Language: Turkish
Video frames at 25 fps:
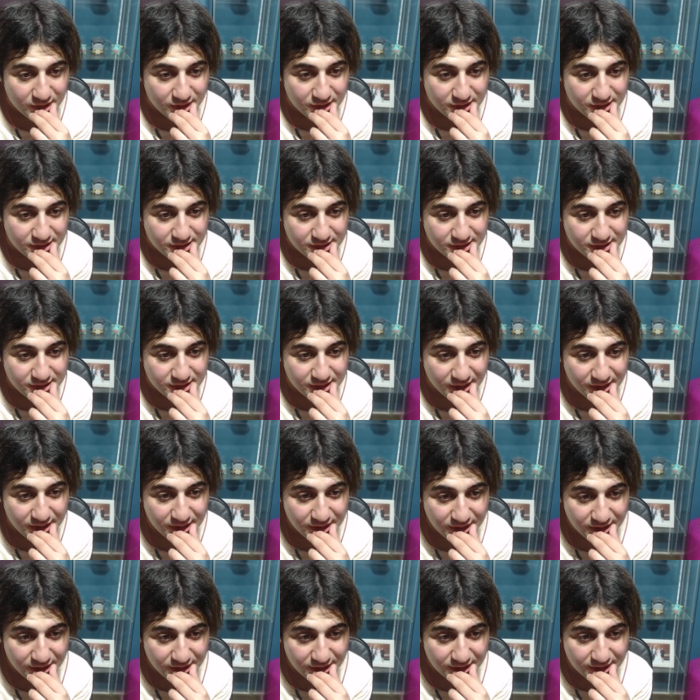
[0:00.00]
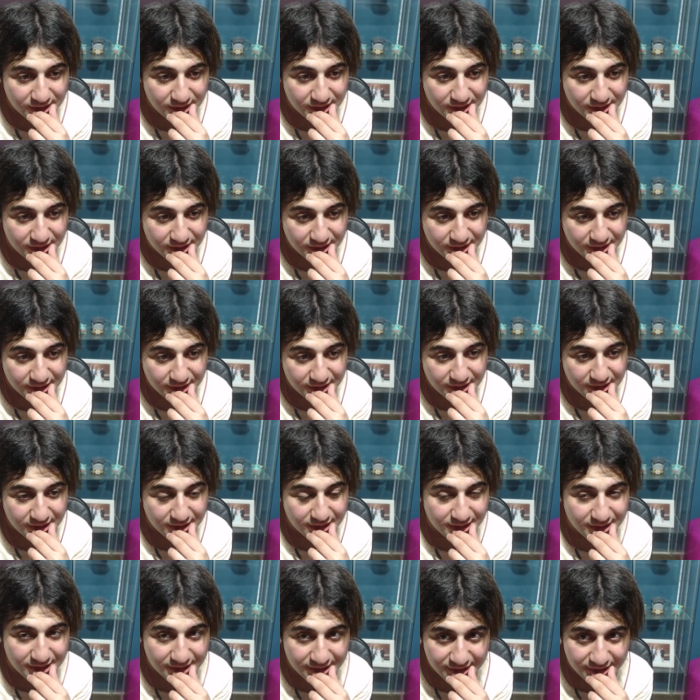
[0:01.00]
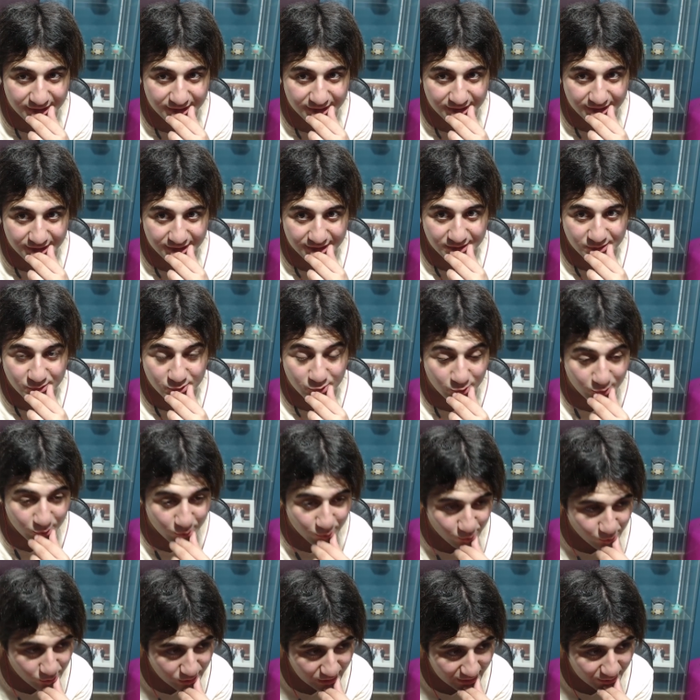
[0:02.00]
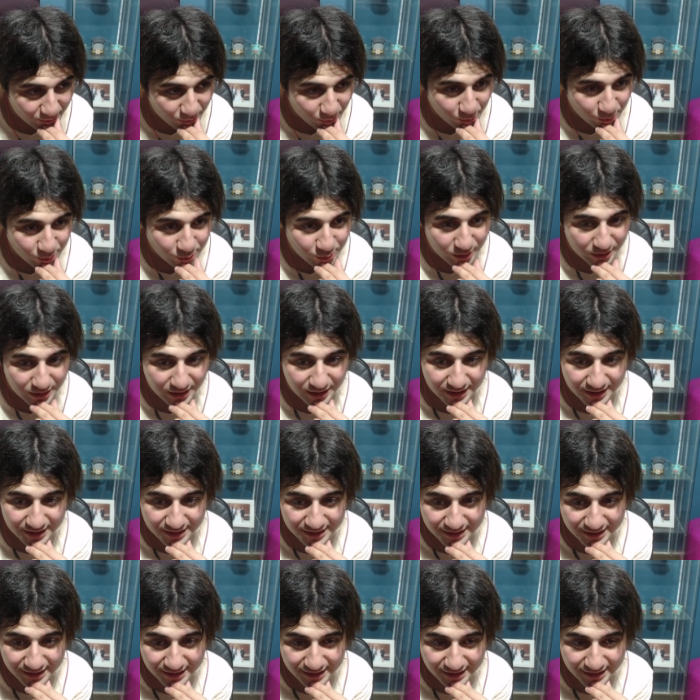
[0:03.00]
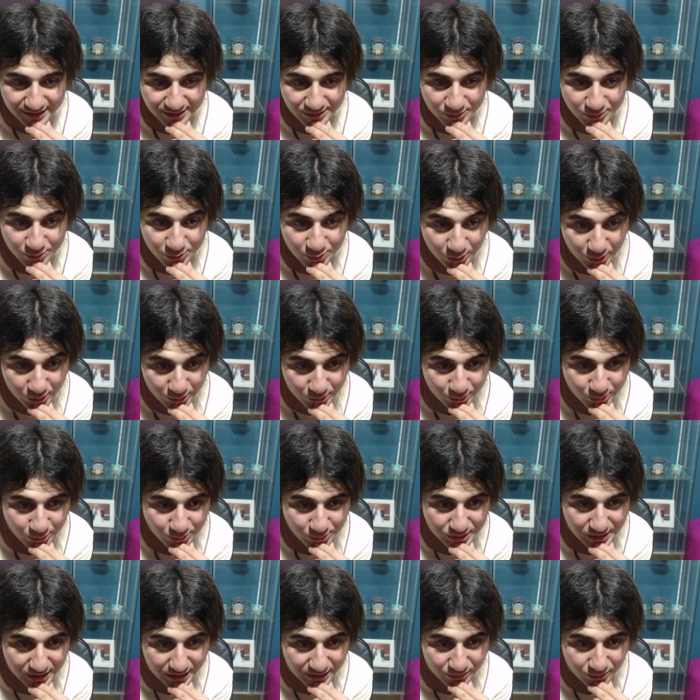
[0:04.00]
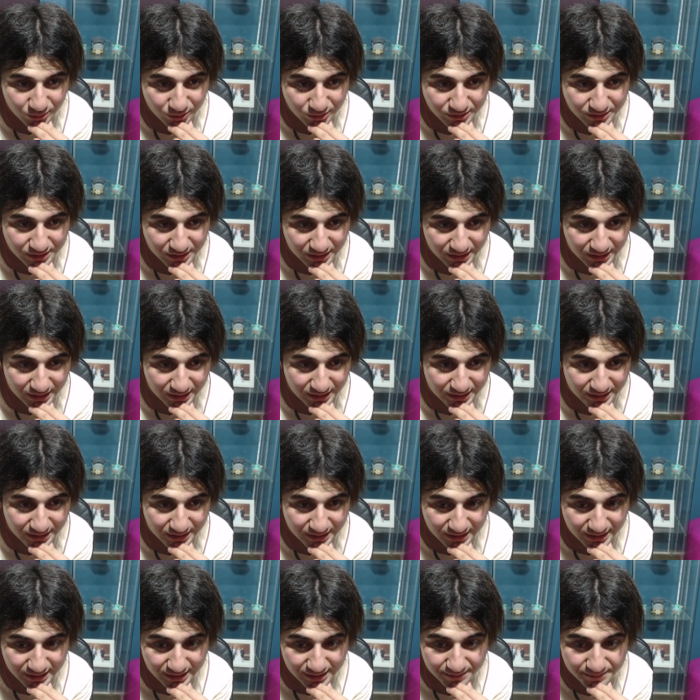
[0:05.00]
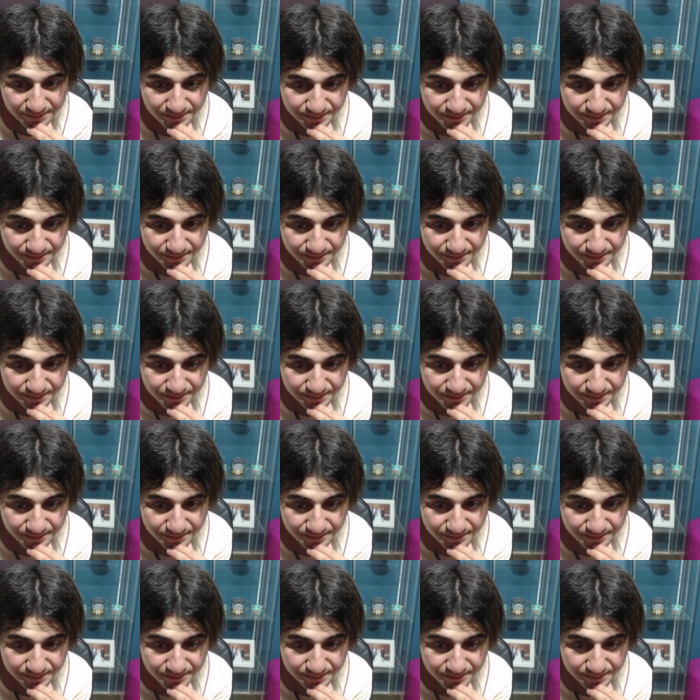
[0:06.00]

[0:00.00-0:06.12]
Seri e, çok güzel noktalarda, çok güzel noktalarda.